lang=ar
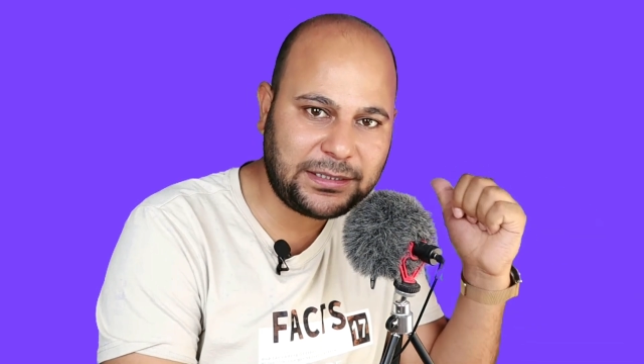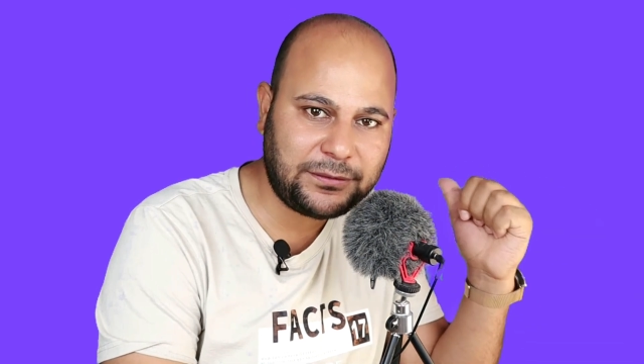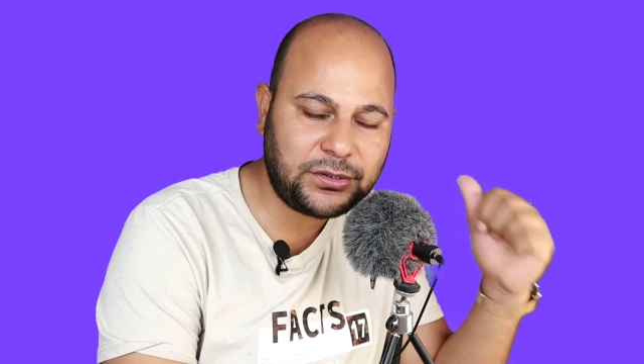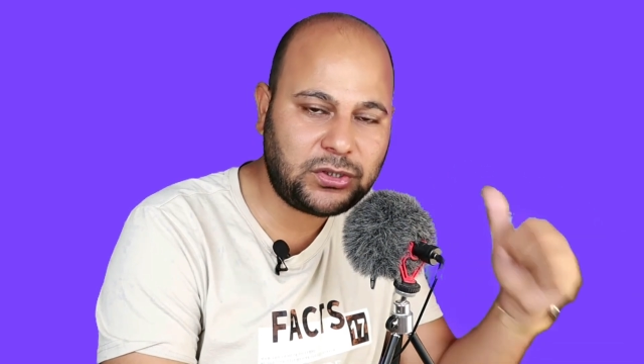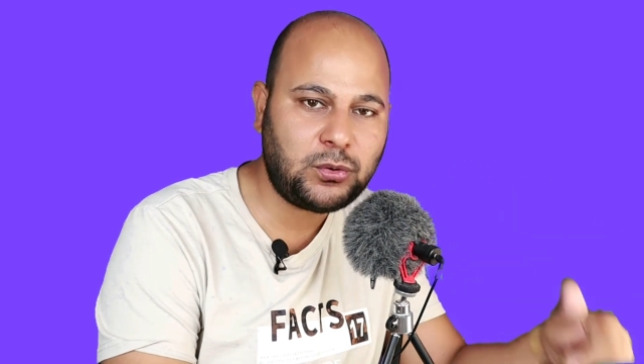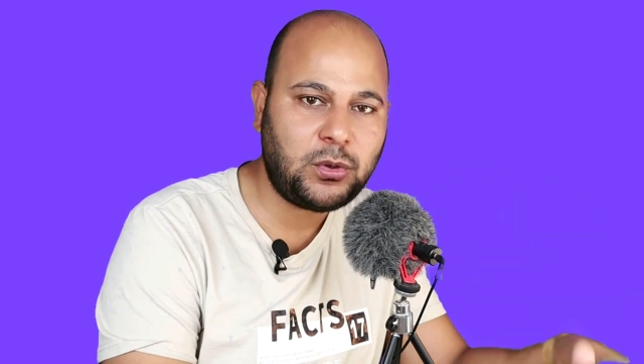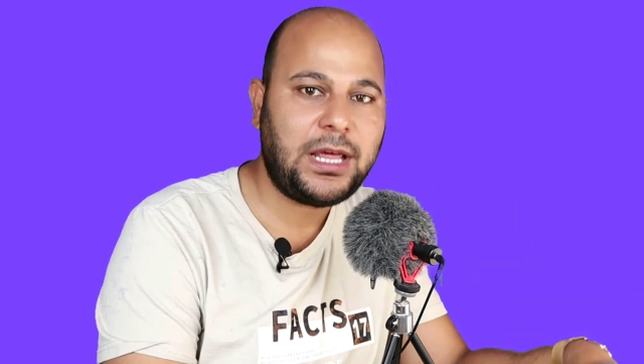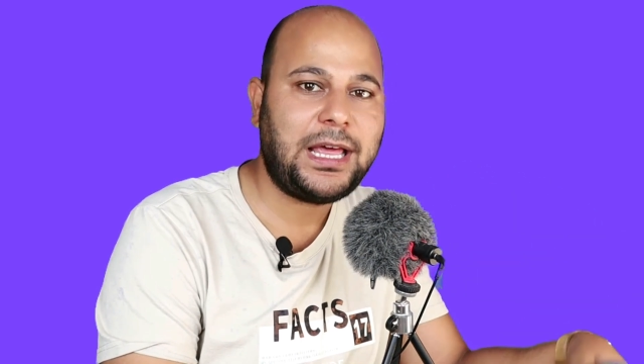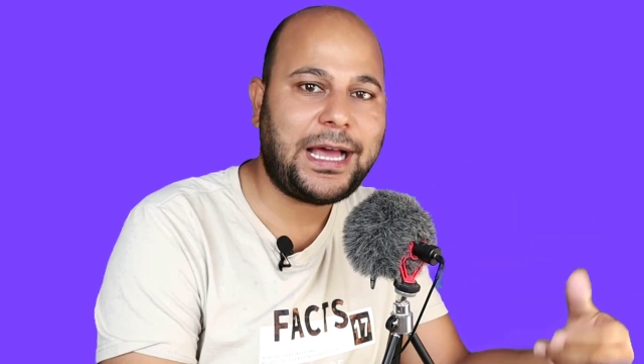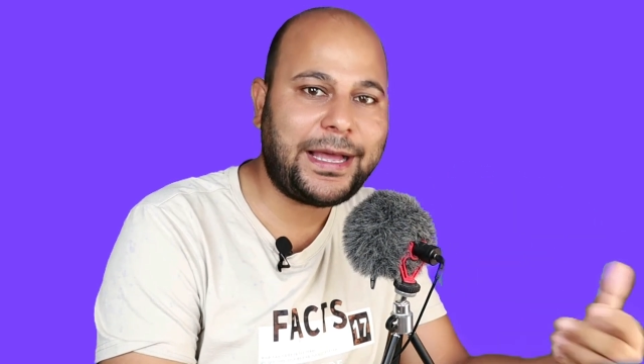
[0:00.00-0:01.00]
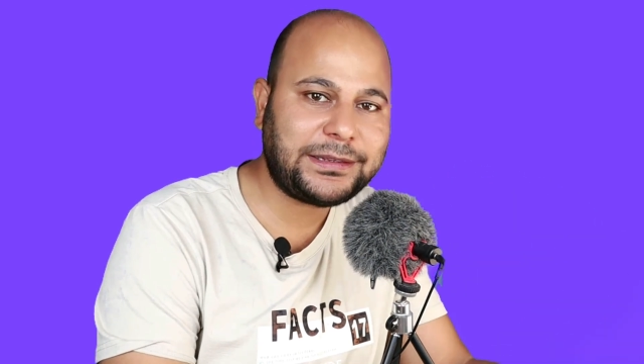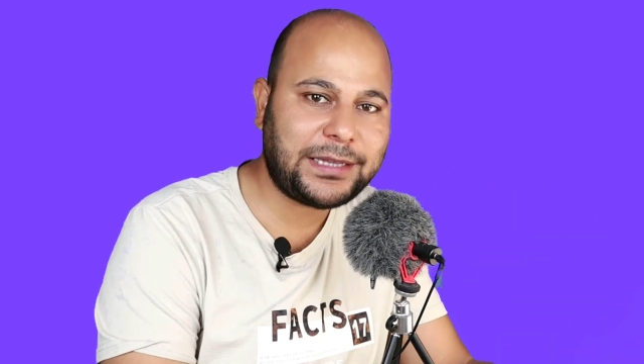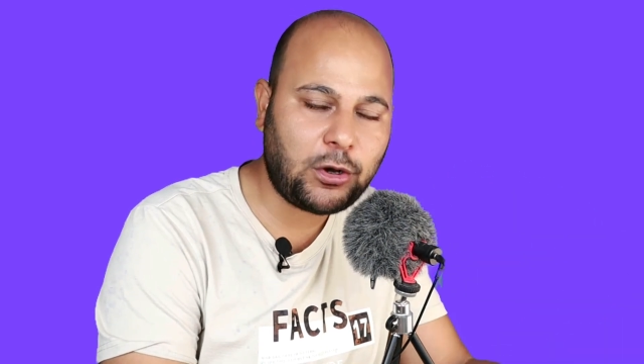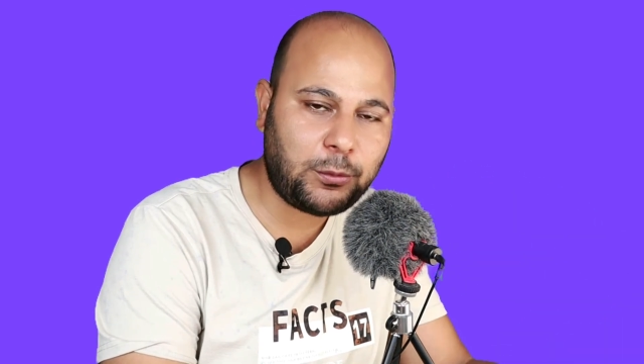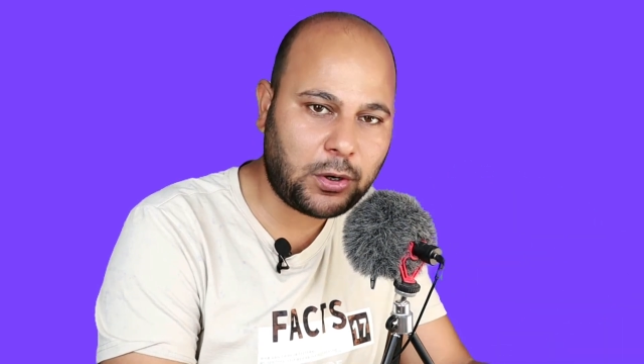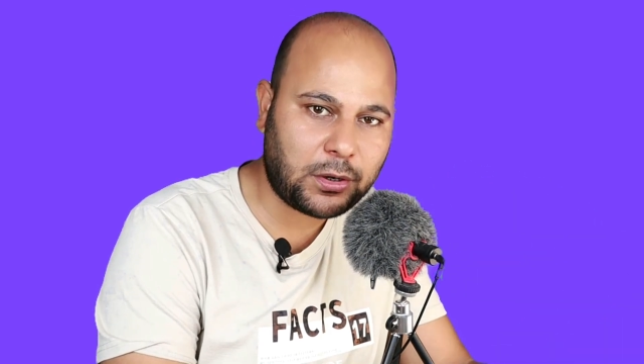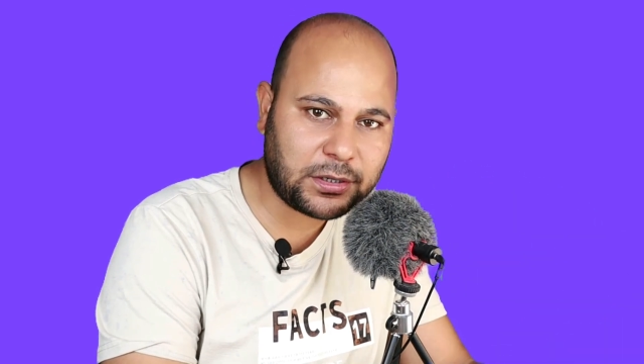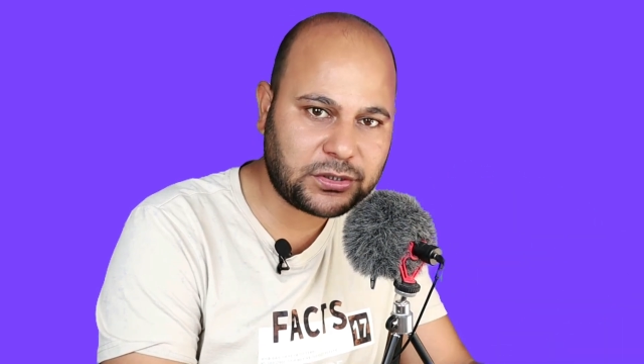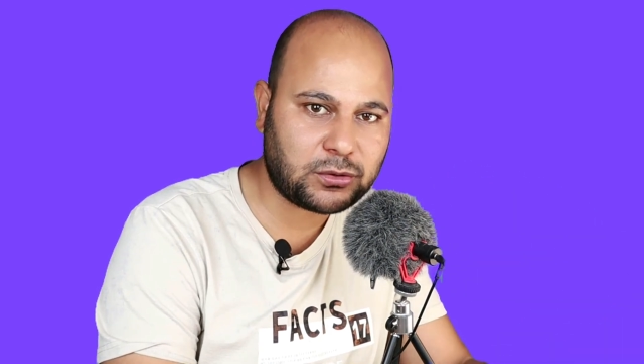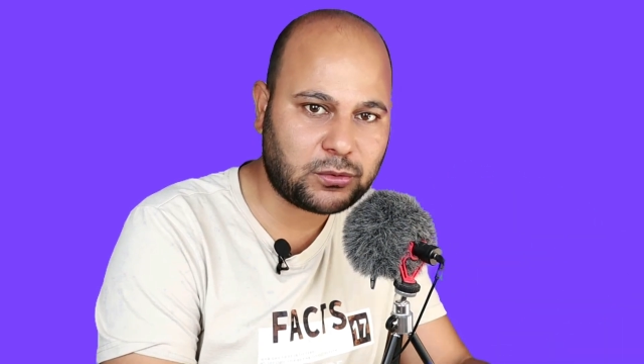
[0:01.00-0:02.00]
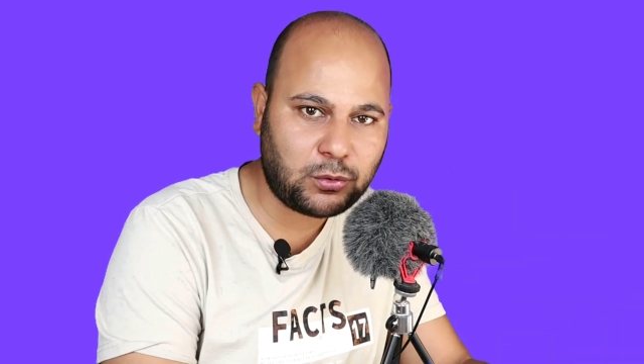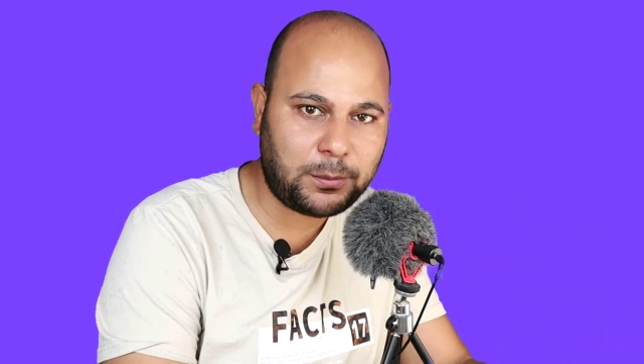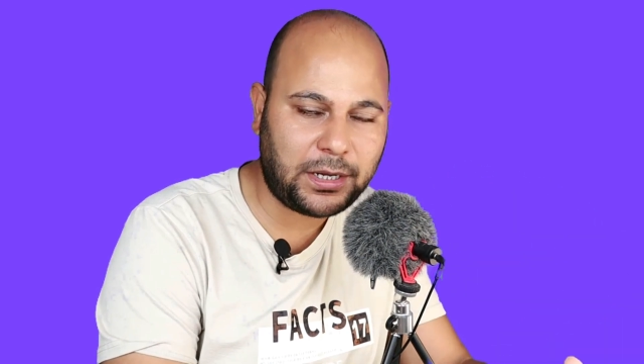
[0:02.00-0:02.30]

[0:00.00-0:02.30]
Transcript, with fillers: الفيديو حتى لو ما وراكش كروما